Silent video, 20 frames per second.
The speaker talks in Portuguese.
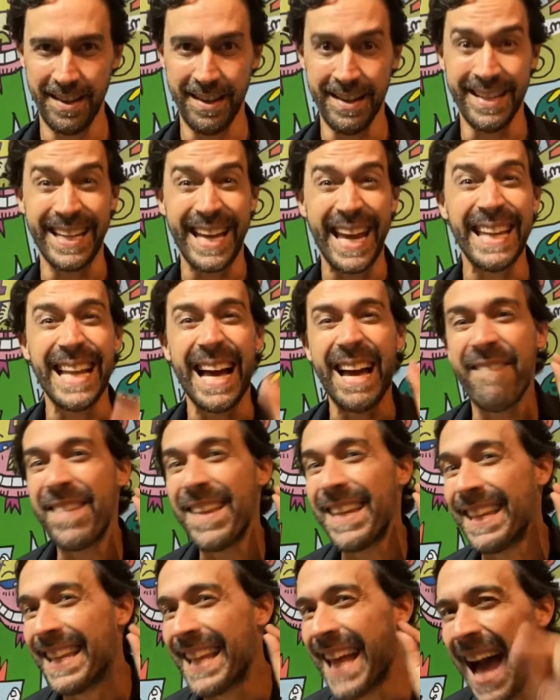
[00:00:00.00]
Ninguém deve
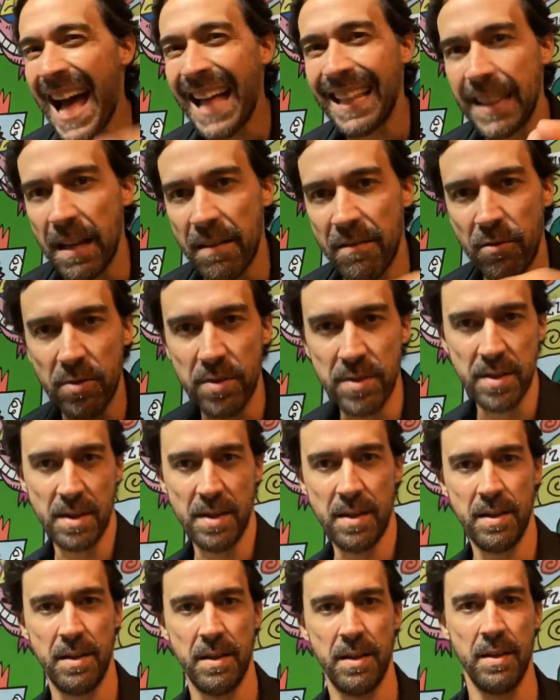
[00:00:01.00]
nada a você.
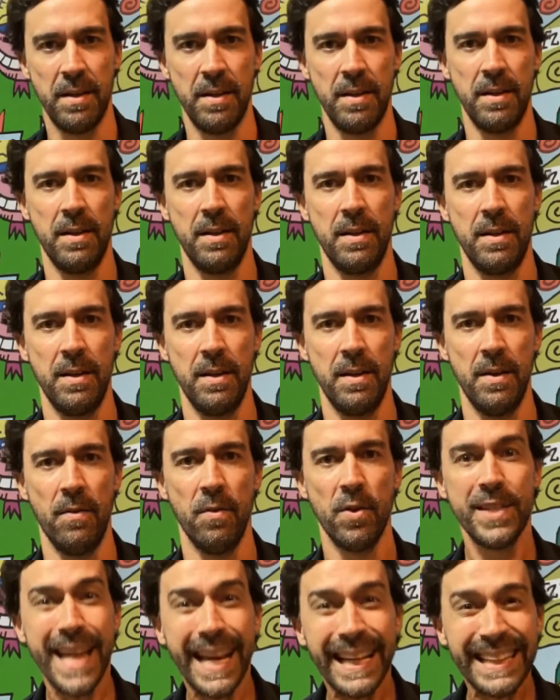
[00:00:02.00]

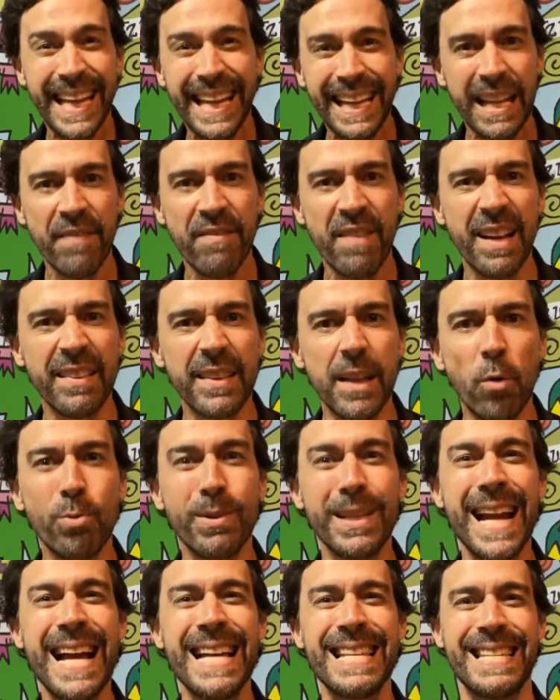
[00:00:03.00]
Você é que tem que levantar o
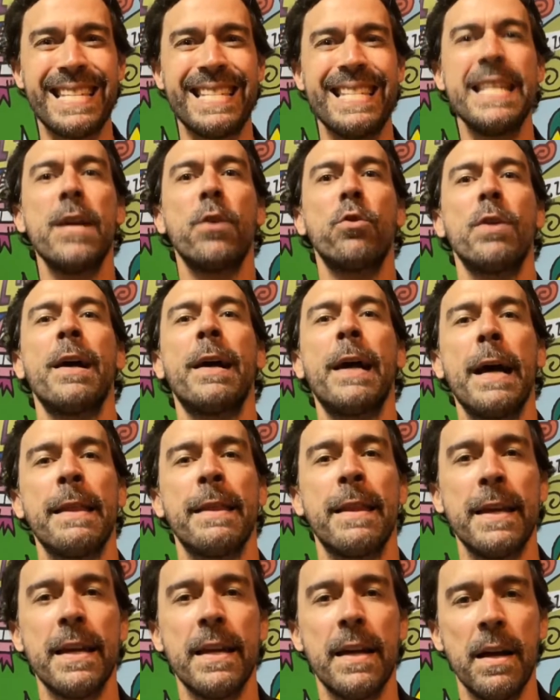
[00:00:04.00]
traseiro da
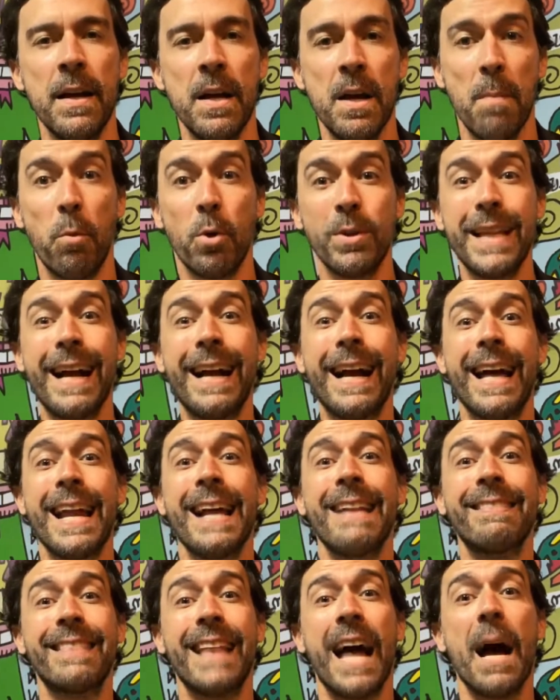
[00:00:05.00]
cadeira, botar a cara
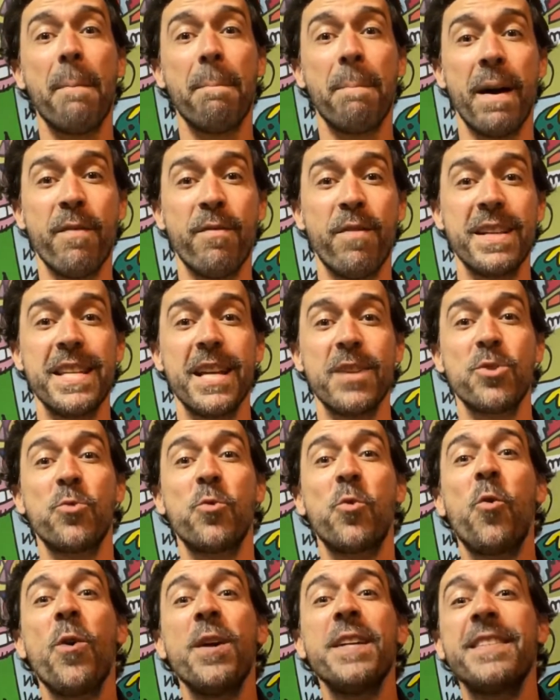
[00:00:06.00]
a tapa e fazer as
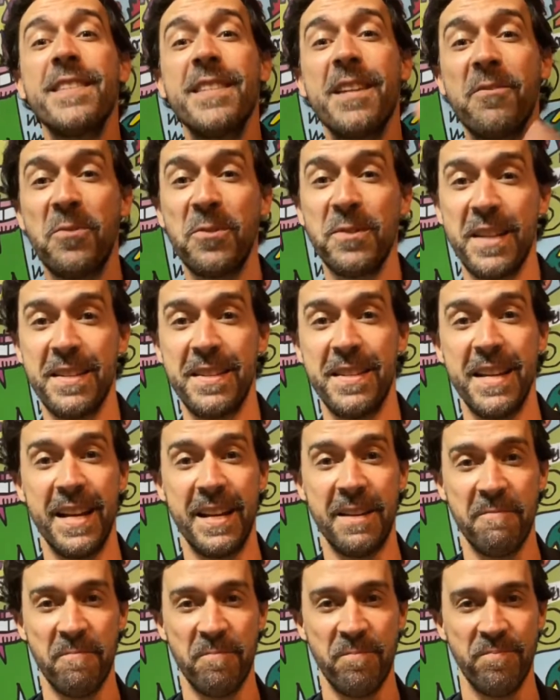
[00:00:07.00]
coisas acontecerem.